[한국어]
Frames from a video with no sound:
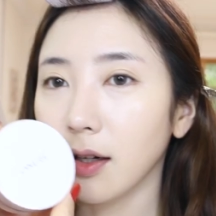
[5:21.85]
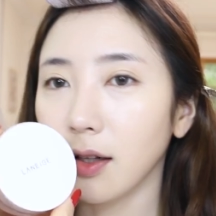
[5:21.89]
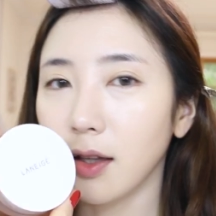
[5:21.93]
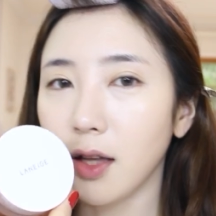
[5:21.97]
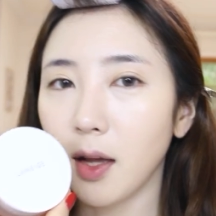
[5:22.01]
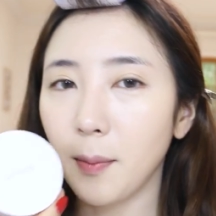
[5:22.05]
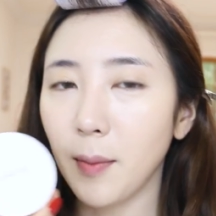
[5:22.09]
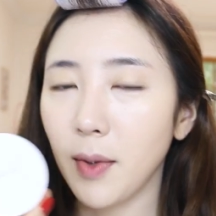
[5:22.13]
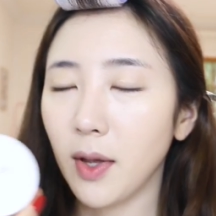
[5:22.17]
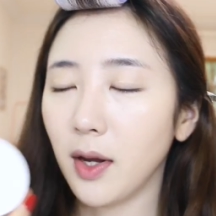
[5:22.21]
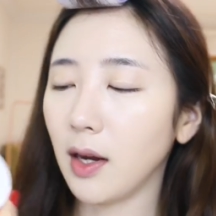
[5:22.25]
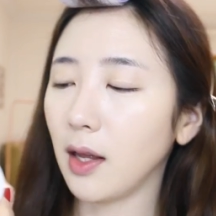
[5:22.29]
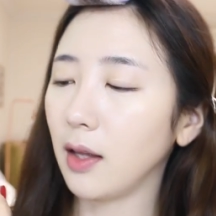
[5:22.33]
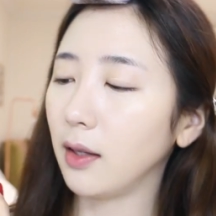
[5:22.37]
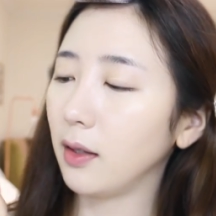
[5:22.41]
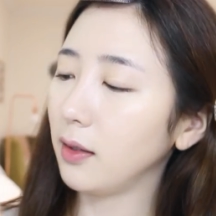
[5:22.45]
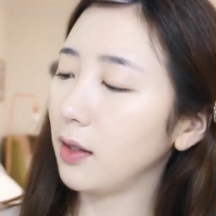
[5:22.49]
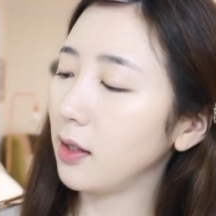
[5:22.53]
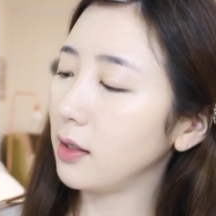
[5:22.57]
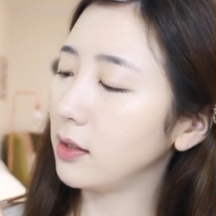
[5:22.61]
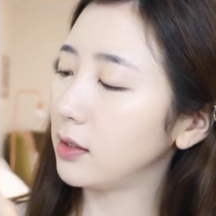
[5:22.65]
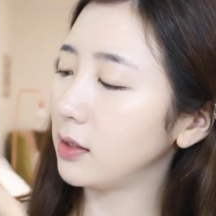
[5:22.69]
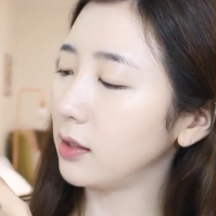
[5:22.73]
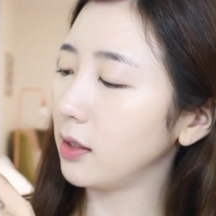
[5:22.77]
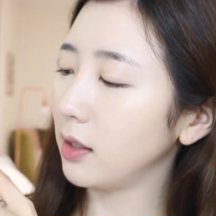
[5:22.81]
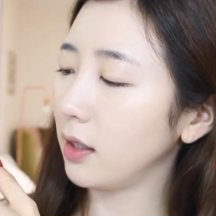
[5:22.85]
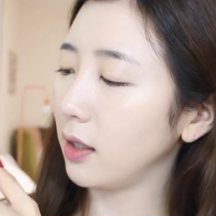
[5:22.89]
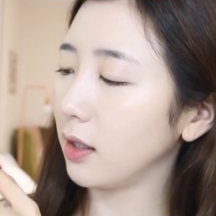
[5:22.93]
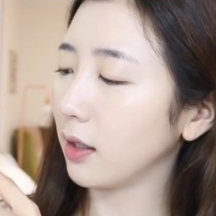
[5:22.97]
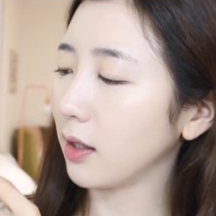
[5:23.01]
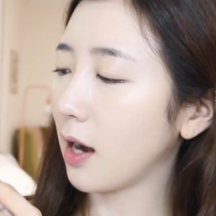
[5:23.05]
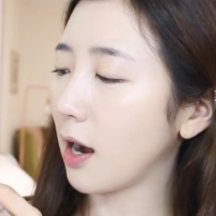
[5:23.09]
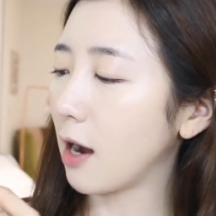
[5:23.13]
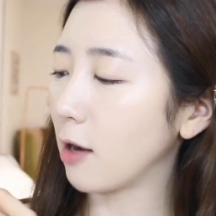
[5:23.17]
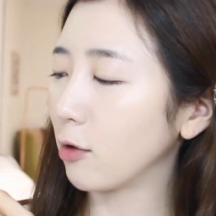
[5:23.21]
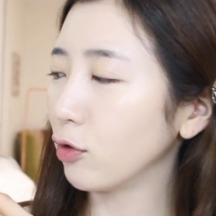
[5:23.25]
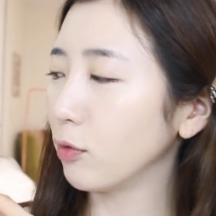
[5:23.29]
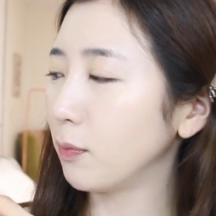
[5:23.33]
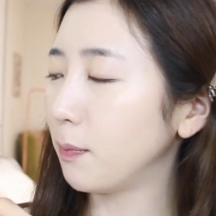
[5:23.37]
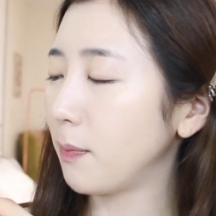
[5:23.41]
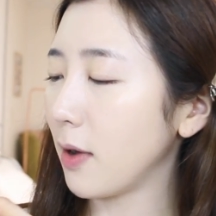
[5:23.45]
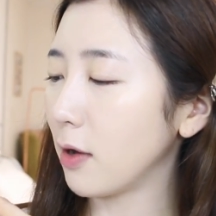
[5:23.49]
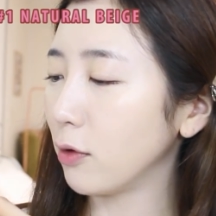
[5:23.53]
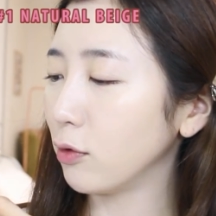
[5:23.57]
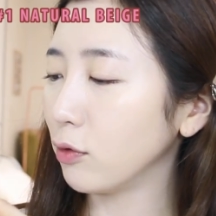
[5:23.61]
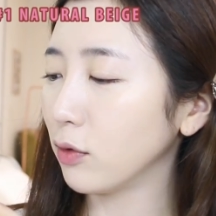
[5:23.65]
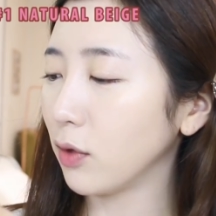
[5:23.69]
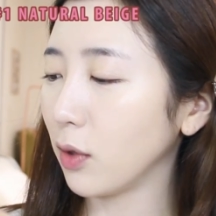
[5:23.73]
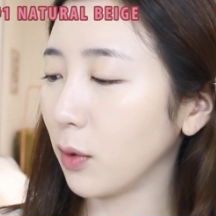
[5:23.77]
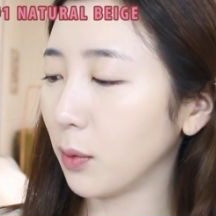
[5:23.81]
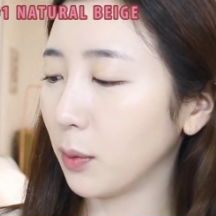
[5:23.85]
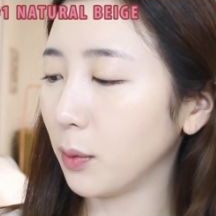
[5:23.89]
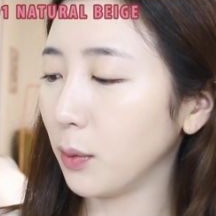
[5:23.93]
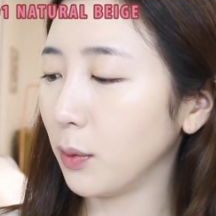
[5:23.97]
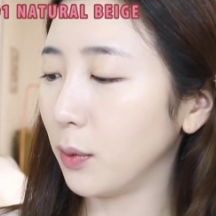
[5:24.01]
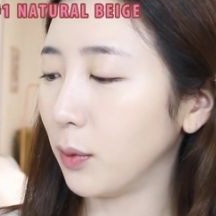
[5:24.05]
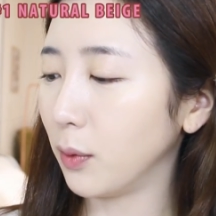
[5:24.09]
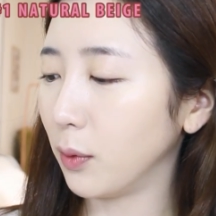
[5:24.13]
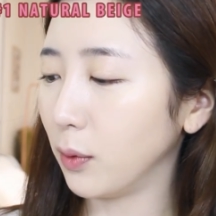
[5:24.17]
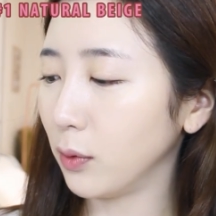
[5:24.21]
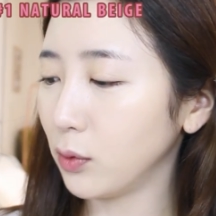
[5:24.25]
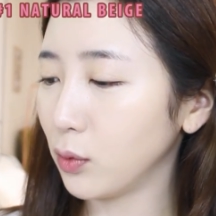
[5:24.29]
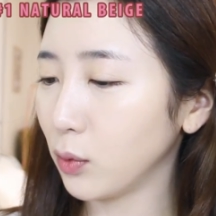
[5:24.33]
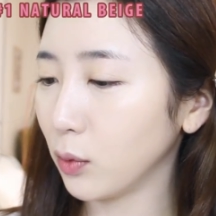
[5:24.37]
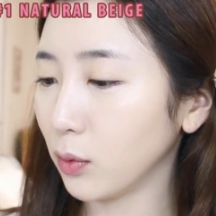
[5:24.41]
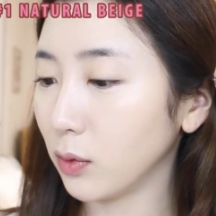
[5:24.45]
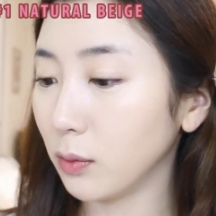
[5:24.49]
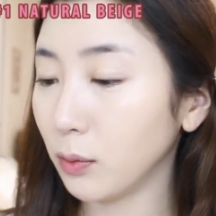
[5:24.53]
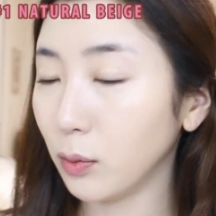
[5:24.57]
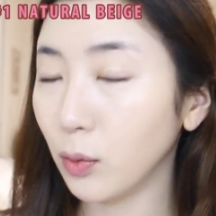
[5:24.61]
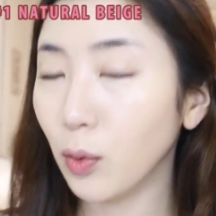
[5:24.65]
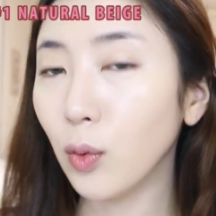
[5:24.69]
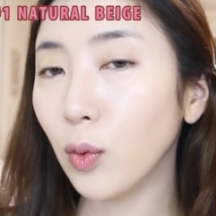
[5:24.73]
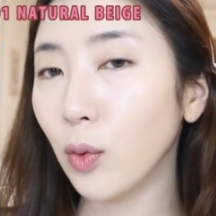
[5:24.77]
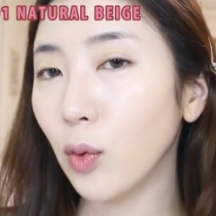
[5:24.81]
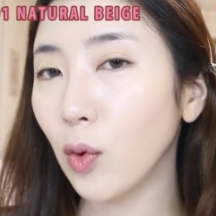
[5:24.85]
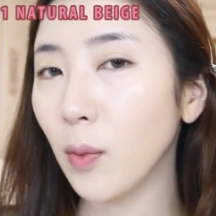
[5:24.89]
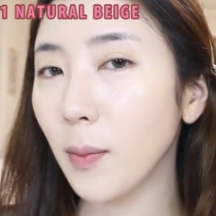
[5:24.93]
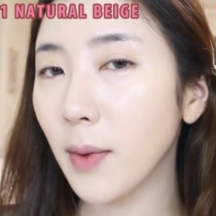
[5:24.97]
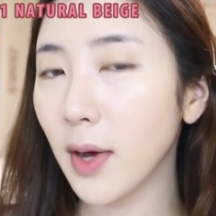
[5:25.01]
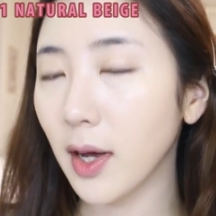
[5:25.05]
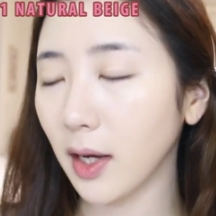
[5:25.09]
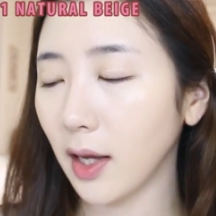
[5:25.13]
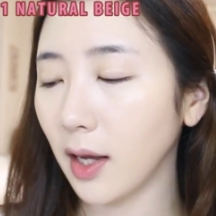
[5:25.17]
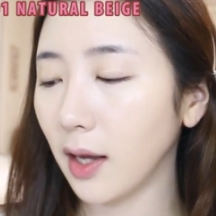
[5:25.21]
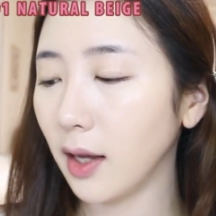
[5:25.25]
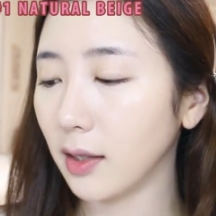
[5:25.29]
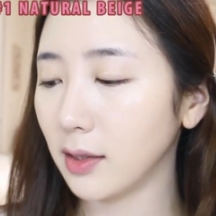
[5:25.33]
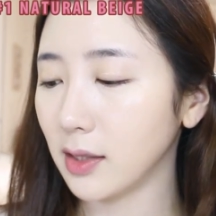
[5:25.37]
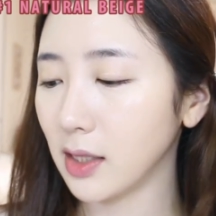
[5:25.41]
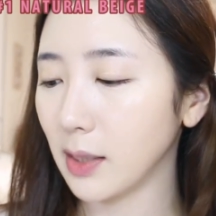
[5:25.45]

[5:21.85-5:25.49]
그다음에 라네즈 가루 파우더로 조금 꼼꼼하게